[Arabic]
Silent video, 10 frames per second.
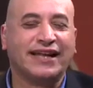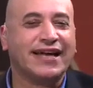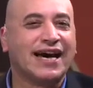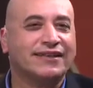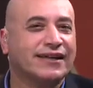
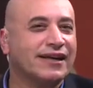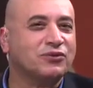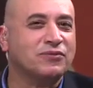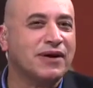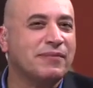لدى
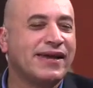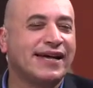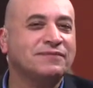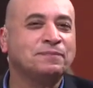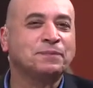حضراتكم
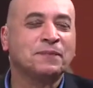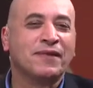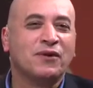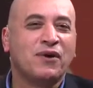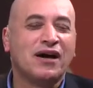جميعا
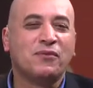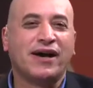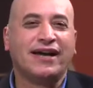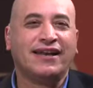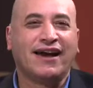
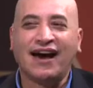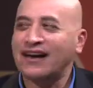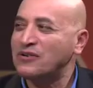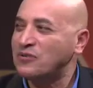وهو الأخ